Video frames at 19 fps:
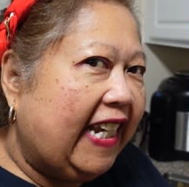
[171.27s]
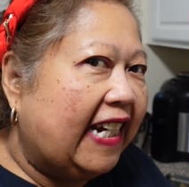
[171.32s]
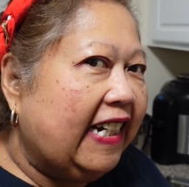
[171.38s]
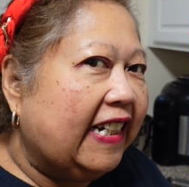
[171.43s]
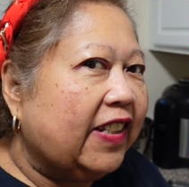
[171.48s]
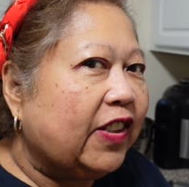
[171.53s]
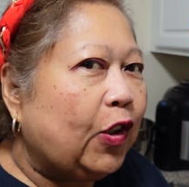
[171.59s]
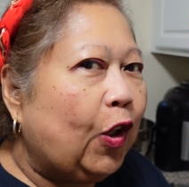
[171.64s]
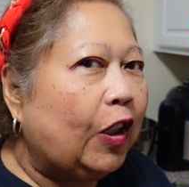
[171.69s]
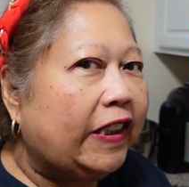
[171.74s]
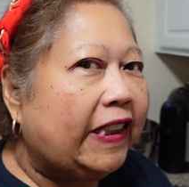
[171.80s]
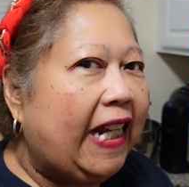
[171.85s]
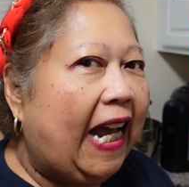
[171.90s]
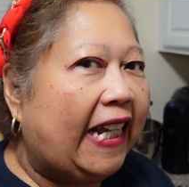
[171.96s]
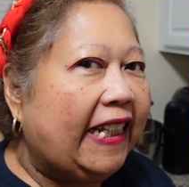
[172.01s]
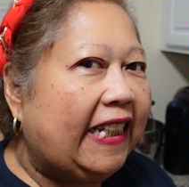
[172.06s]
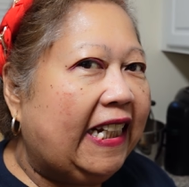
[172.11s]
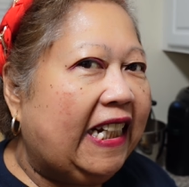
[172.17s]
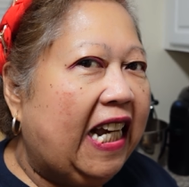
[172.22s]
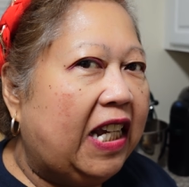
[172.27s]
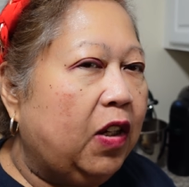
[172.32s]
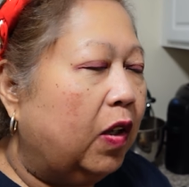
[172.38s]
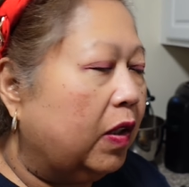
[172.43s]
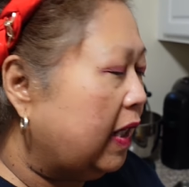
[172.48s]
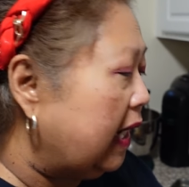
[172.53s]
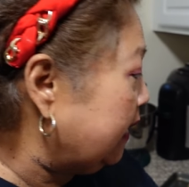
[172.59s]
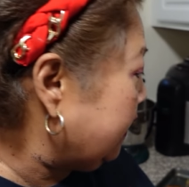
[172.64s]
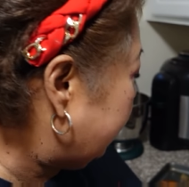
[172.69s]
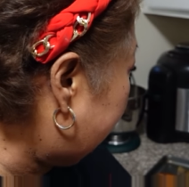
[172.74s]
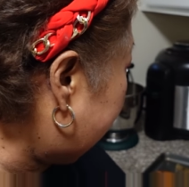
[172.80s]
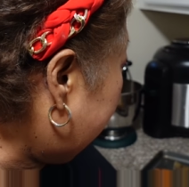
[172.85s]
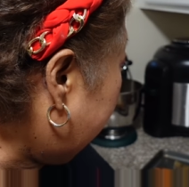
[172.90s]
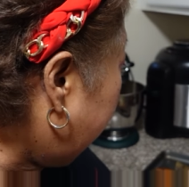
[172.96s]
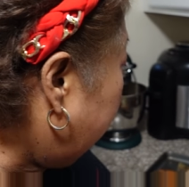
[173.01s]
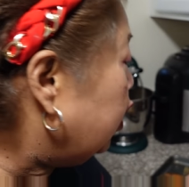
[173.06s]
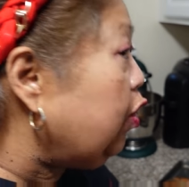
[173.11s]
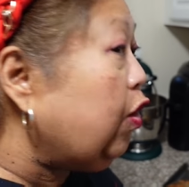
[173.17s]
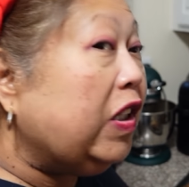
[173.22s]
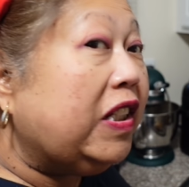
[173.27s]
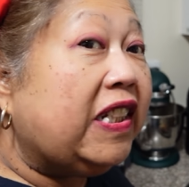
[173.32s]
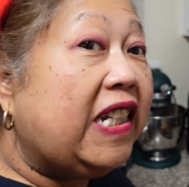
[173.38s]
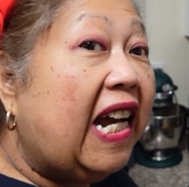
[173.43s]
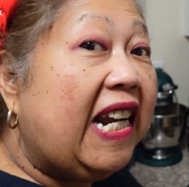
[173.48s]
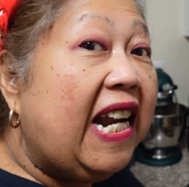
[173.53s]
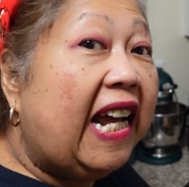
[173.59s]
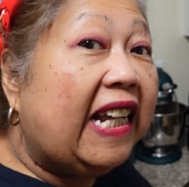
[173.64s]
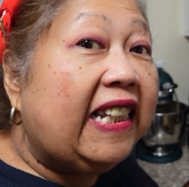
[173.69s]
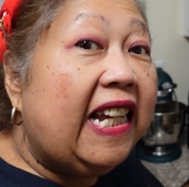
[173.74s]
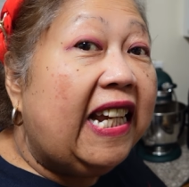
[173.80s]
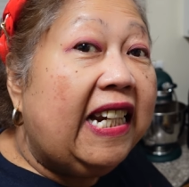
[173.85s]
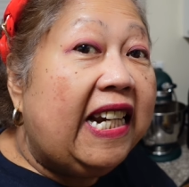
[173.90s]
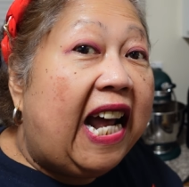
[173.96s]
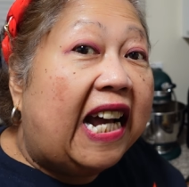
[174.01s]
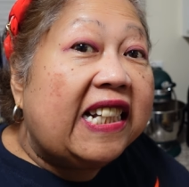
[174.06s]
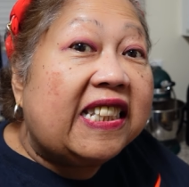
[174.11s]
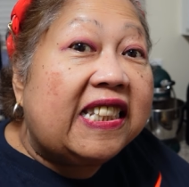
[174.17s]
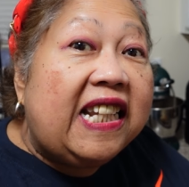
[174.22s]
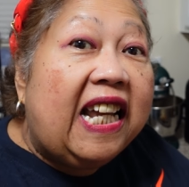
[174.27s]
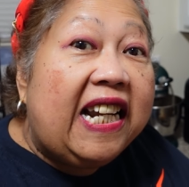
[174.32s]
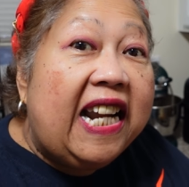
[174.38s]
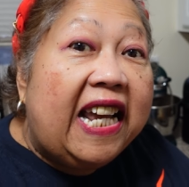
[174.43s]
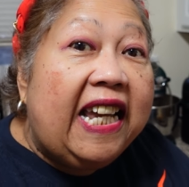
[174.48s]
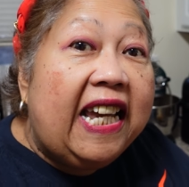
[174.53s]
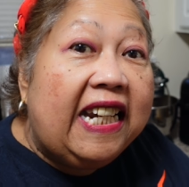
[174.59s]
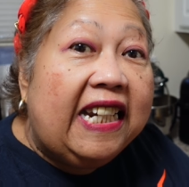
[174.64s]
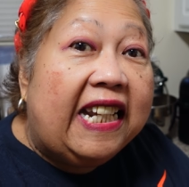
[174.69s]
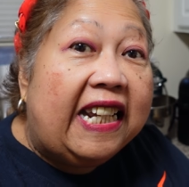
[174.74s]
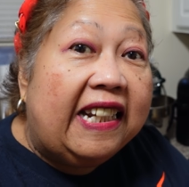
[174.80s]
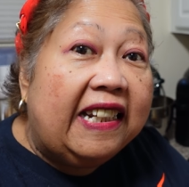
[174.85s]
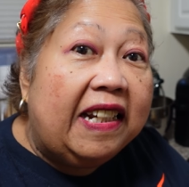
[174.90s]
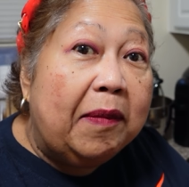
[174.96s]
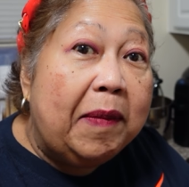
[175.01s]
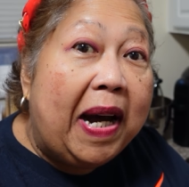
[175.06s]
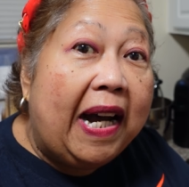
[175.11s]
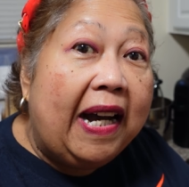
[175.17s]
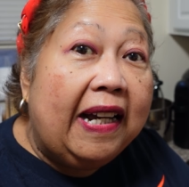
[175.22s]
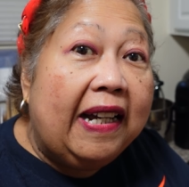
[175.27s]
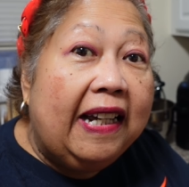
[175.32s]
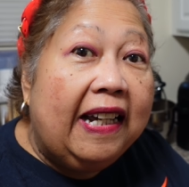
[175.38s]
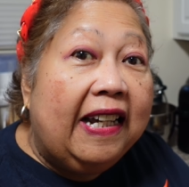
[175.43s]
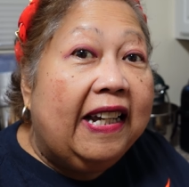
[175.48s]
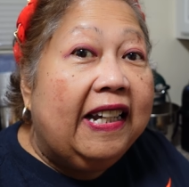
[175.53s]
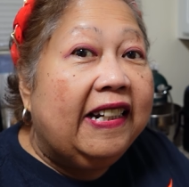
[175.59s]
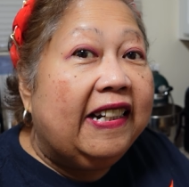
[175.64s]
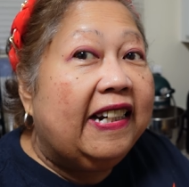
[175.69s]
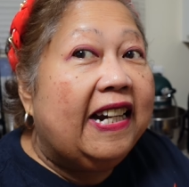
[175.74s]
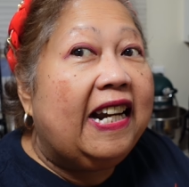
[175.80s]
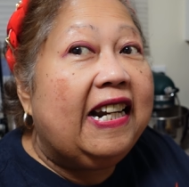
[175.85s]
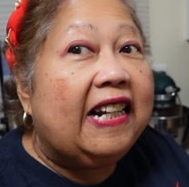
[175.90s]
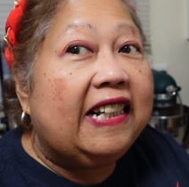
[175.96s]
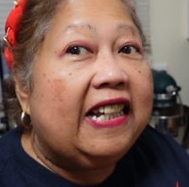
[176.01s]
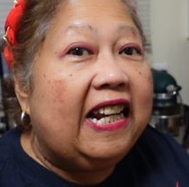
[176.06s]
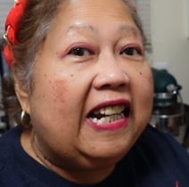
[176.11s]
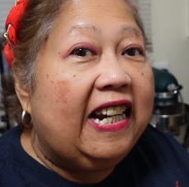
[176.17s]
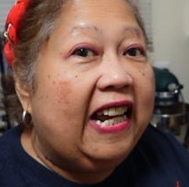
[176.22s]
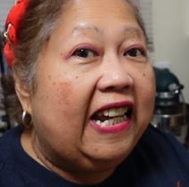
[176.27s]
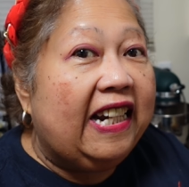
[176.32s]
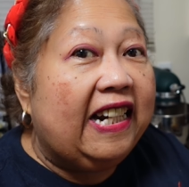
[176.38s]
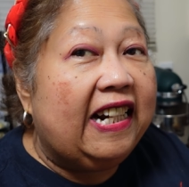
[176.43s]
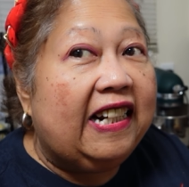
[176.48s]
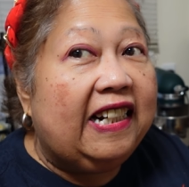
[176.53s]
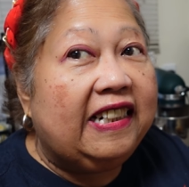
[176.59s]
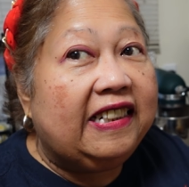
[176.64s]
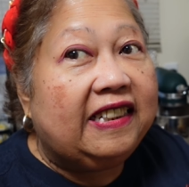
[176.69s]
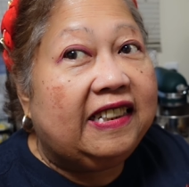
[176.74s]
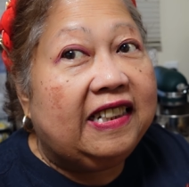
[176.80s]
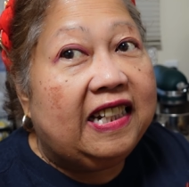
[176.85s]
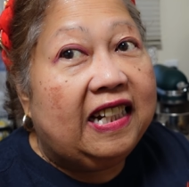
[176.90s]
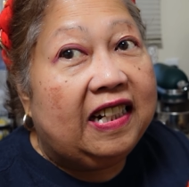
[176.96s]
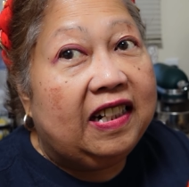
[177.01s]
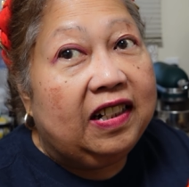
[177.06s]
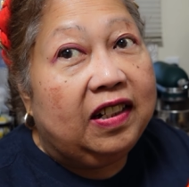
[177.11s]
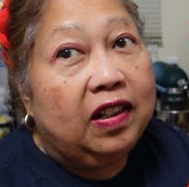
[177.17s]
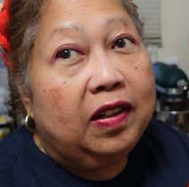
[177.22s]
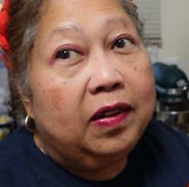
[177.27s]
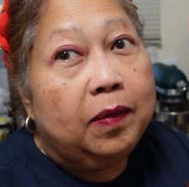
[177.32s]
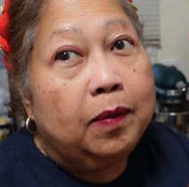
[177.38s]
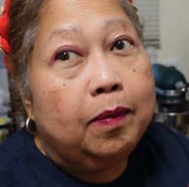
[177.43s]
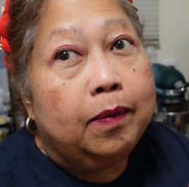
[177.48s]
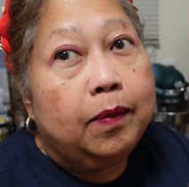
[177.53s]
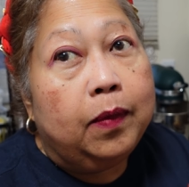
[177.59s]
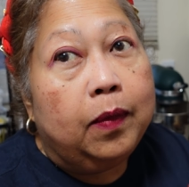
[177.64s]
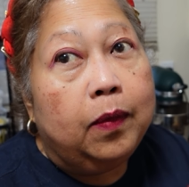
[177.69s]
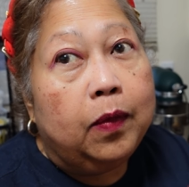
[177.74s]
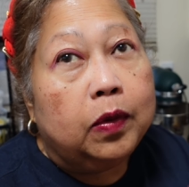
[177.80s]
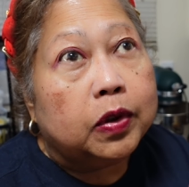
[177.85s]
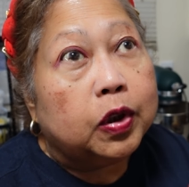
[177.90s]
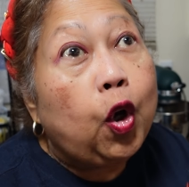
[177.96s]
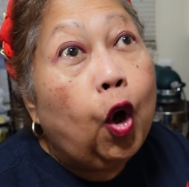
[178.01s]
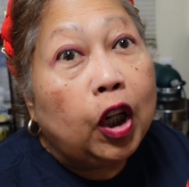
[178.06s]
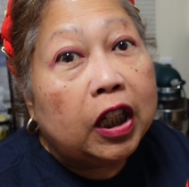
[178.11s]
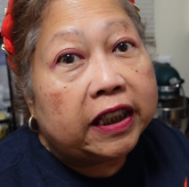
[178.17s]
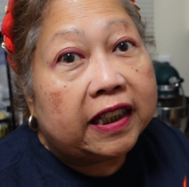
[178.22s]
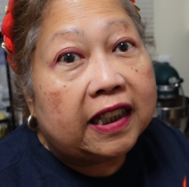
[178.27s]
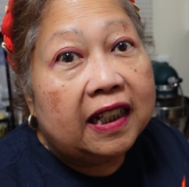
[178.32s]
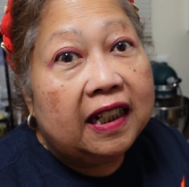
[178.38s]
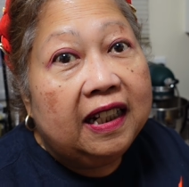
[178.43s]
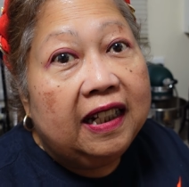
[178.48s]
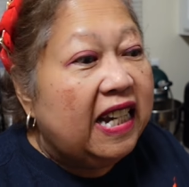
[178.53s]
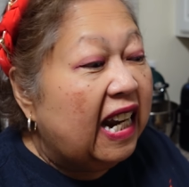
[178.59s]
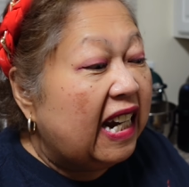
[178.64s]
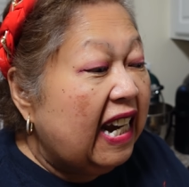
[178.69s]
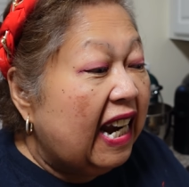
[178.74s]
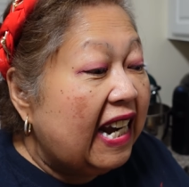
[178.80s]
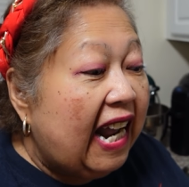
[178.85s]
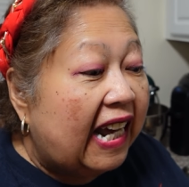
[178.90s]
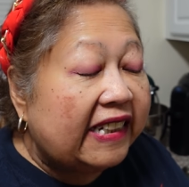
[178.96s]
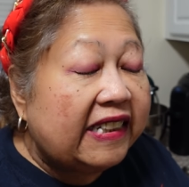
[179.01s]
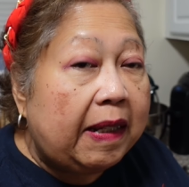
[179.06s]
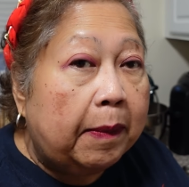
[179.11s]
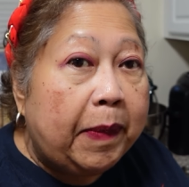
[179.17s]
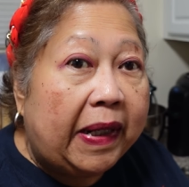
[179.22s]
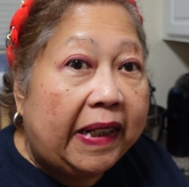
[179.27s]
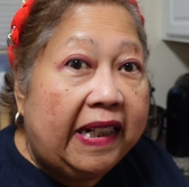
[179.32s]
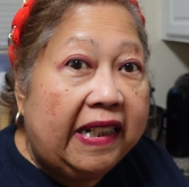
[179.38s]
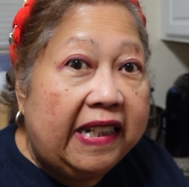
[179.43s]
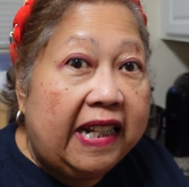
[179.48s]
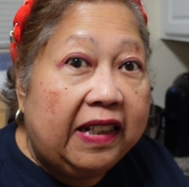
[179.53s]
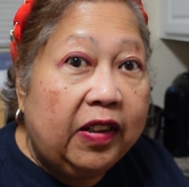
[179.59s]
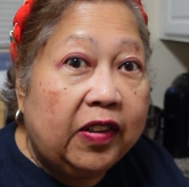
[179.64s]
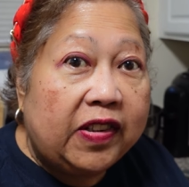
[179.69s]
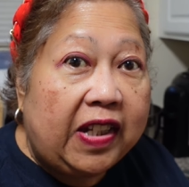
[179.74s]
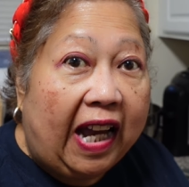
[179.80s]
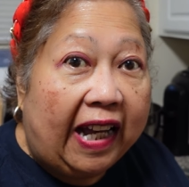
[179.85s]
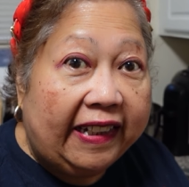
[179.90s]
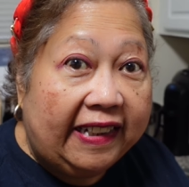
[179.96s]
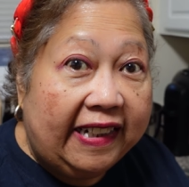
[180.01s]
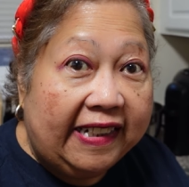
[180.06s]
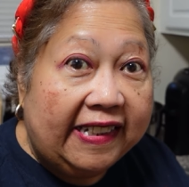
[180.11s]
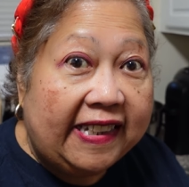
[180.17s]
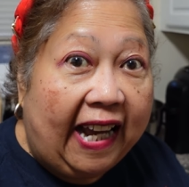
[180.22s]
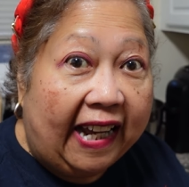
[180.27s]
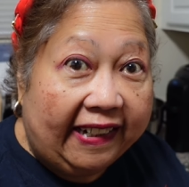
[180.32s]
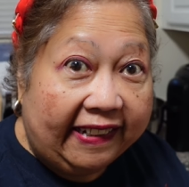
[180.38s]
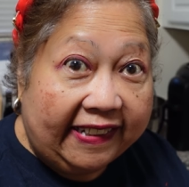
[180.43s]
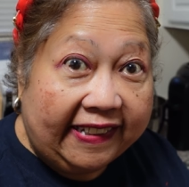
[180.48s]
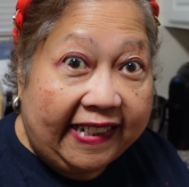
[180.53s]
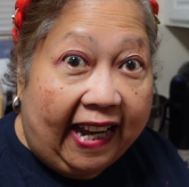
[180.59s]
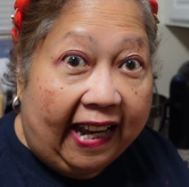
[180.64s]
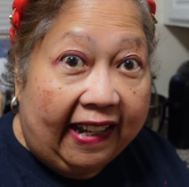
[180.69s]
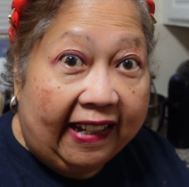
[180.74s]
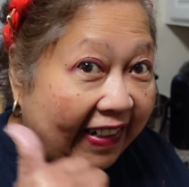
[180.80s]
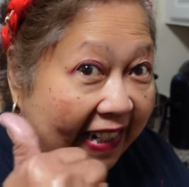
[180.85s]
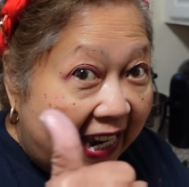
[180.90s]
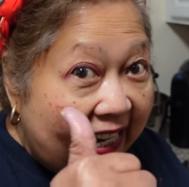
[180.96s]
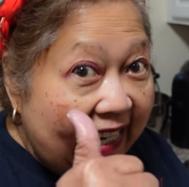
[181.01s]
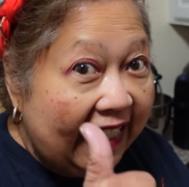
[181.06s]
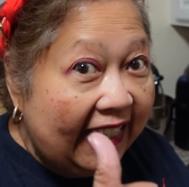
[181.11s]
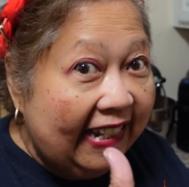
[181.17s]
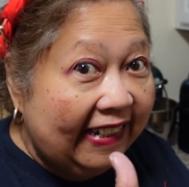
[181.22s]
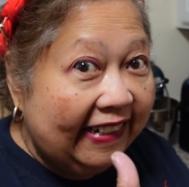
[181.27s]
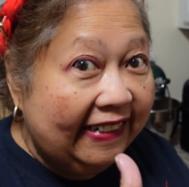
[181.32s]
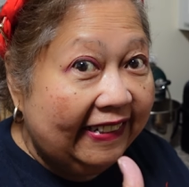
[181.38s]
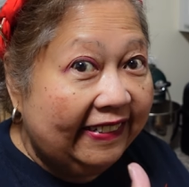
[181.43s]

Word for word: Yan ang salt natin ngayon. Kasi, yung isda natin, naasna na yan eh, di ba? Nalagyan na yan ng, is- ng salt. Kaya lalasa pa rin yan doon sa ating sarsa. Okay?